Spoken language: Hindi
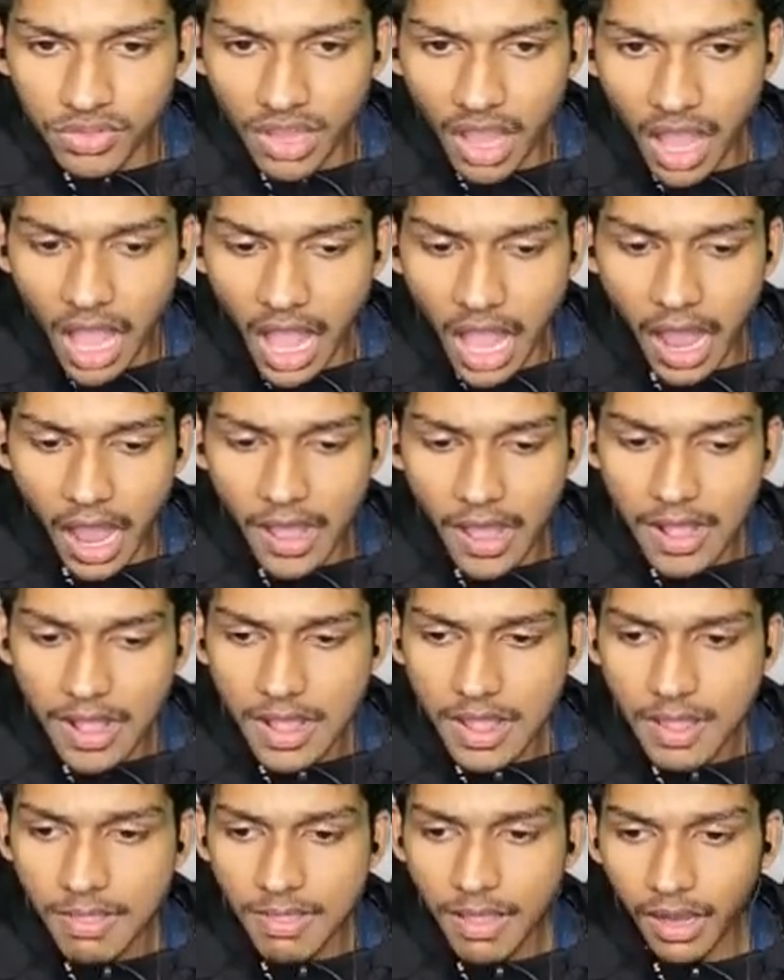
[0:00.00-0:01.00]
जा
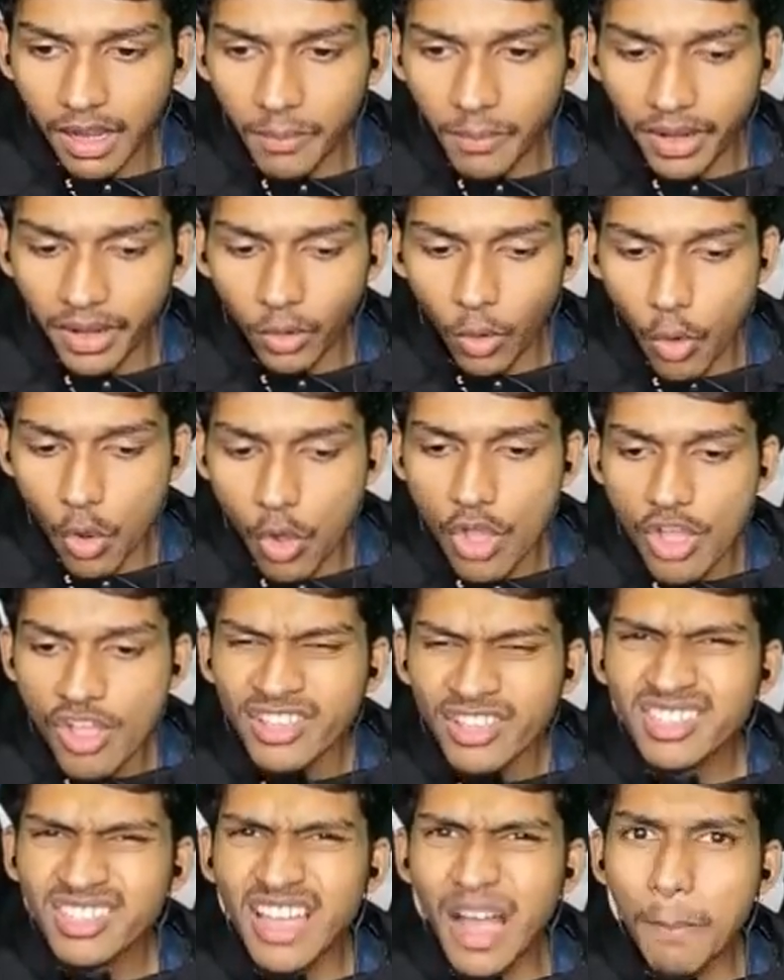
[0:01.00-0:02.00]
लकड़बक्को
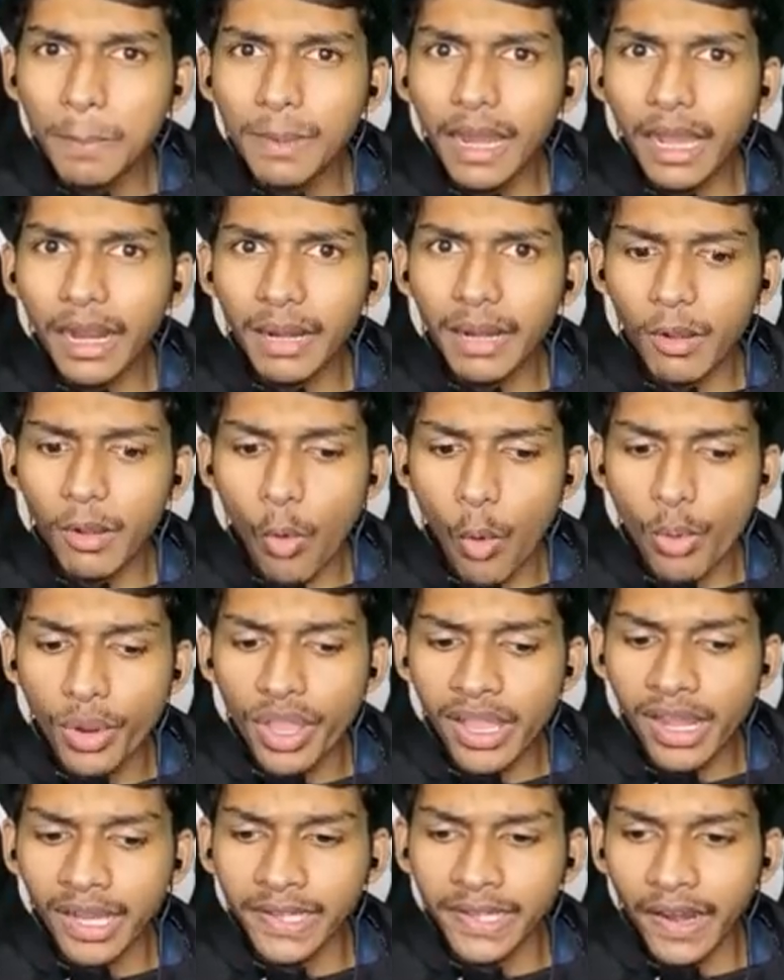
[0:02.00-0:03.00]
सब लकड़बक्कों की
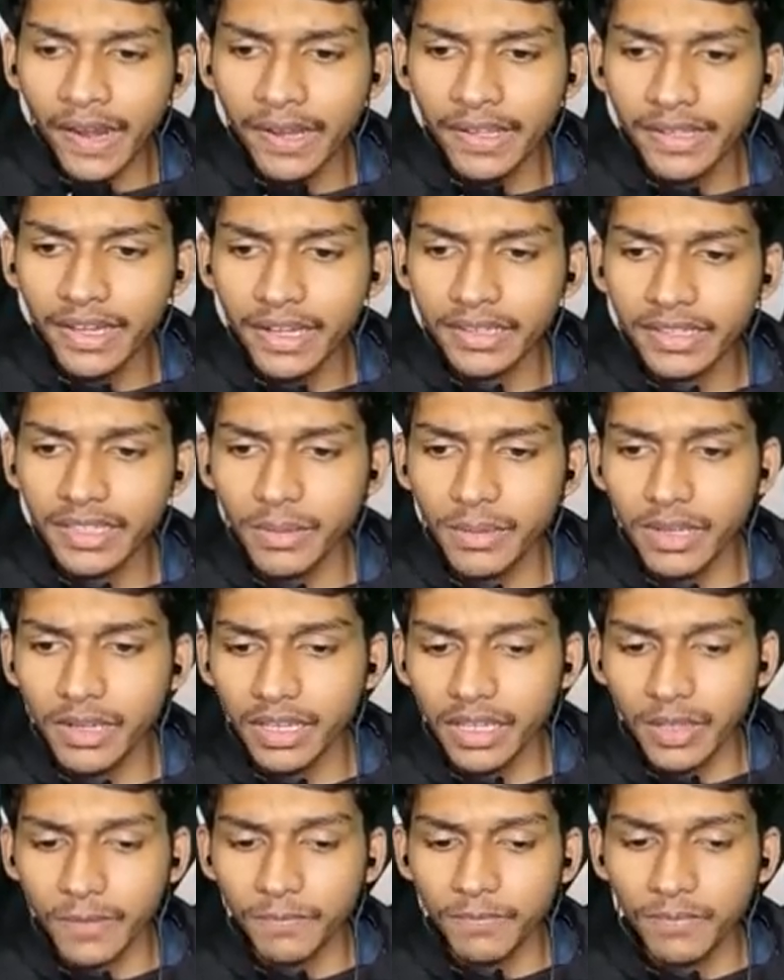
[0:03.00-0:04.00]
खड़िया खड़ी कर दिए मैंने